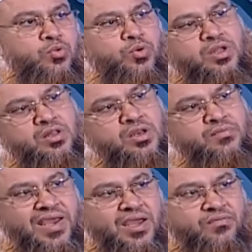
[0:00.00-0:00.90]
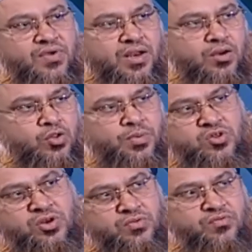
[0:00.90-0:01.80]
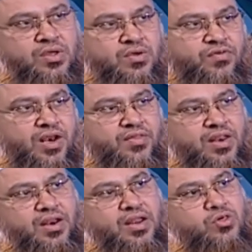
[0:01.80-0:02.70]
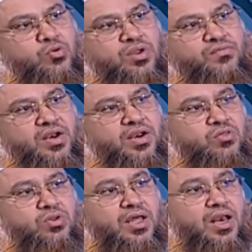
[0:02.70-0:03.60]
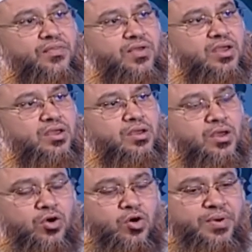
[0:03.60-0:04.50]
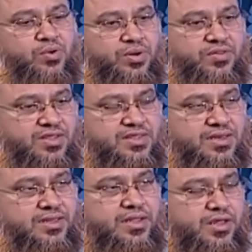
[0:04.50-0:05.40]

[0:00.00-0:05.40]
পারতো ওইটা তিনি ভেঙে ফেললেন অথবা সেটা ফেলে দিলেন সরিয়ে ফেলেন এই জন্য আল্লাহ তাকে ক্ষমা করে দিয়েছেন